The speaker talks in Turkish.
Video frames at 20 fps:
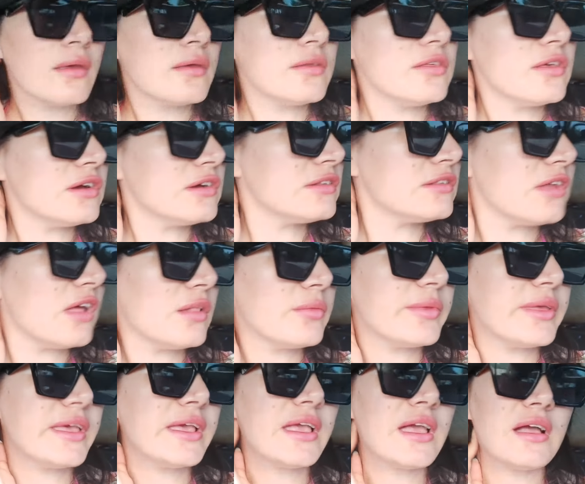Yakıt
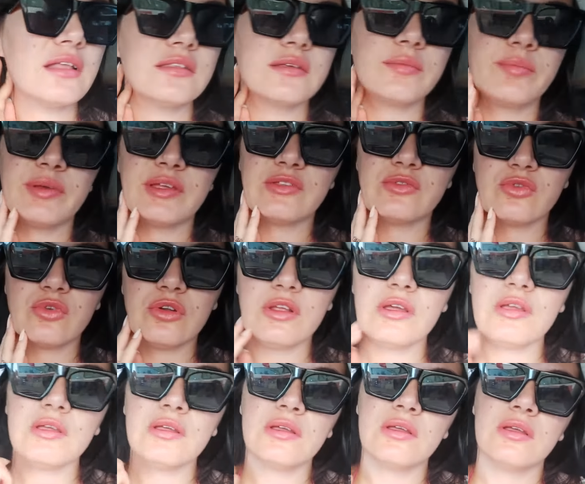almaya geldik petrole.
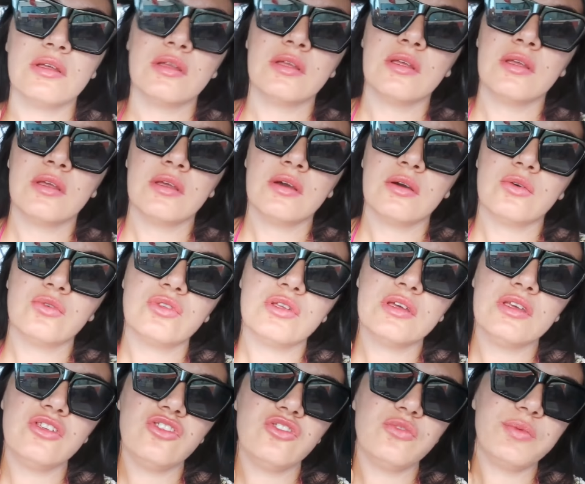O da
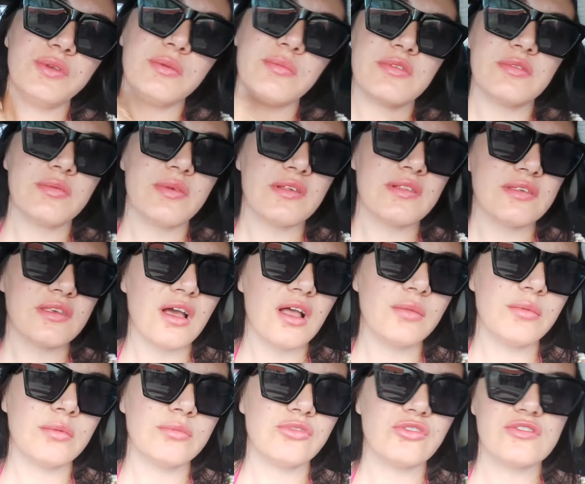hiçbirimiz maske
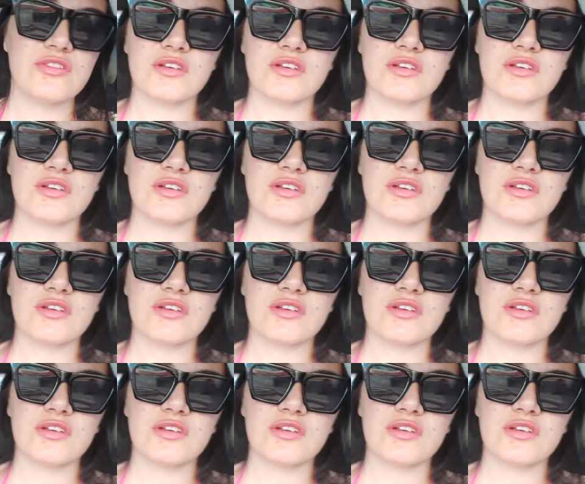almamışız,